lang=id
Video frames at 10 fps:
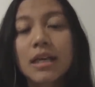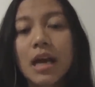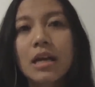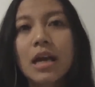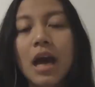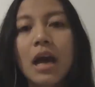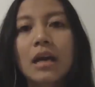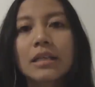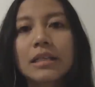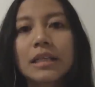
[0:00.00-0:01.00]
yang
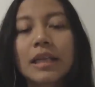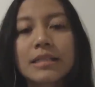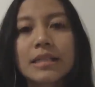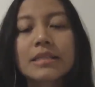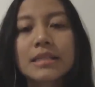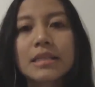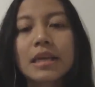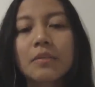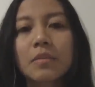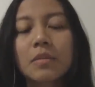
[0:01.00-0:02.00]
uh,
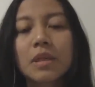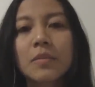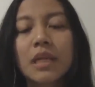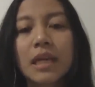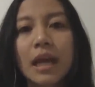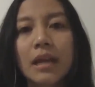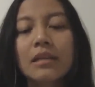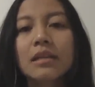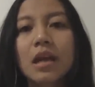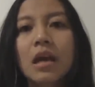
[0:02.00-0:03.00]
lisensi yang
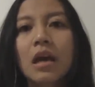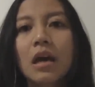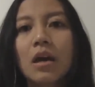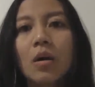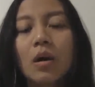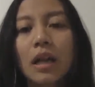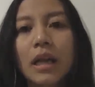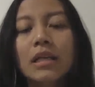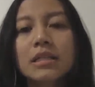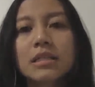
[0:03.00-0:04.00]
diberikan uh,
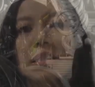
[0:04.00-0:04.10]
oleh